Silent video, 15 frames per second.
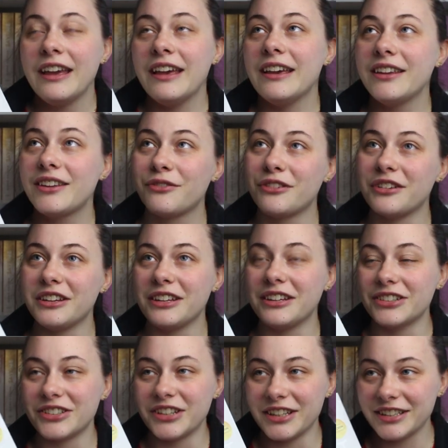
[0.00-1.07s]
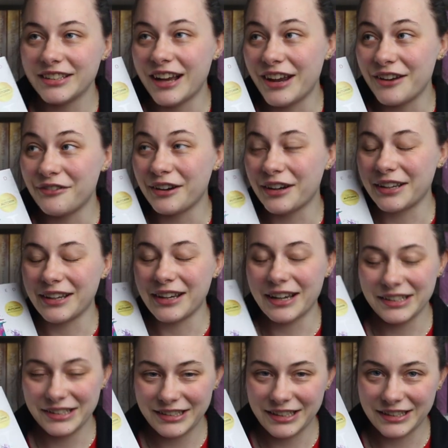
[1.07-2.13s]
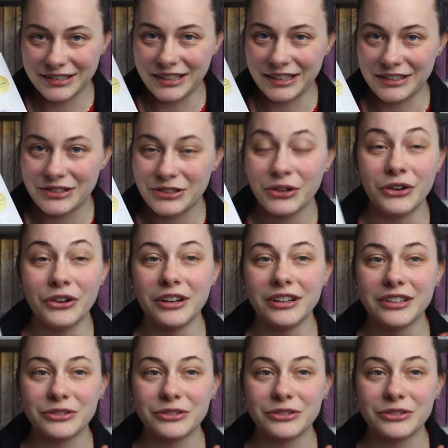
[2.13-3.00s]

Ich finde die Geschichte einfach ganz, ganz, ganz toll.